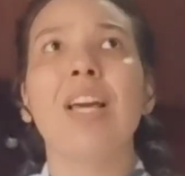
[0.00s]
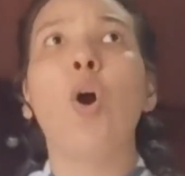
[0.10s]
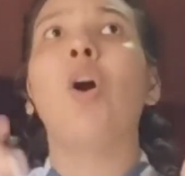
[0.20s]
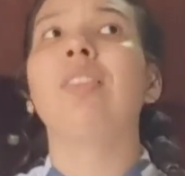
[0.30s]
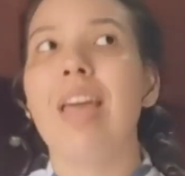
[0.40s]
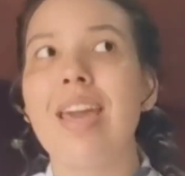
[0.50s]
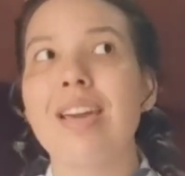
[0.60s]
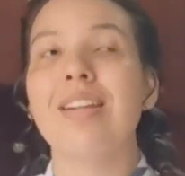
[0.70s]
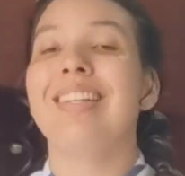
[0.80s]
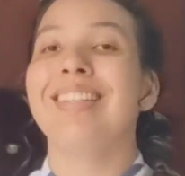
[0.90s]

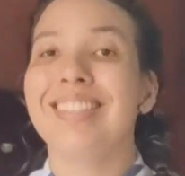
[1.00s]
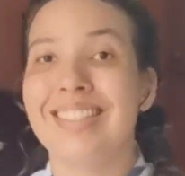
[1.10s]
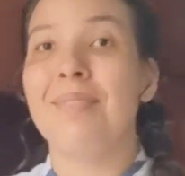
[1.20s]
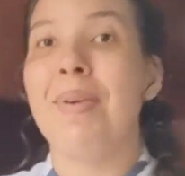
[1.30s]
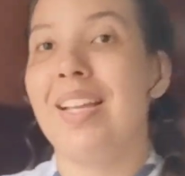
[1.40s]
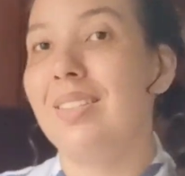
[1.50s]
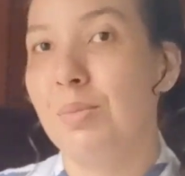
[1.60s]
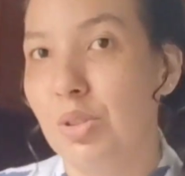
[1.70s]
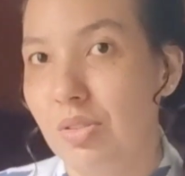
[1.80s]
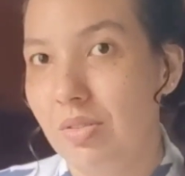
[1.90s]
odeia em si mesmo?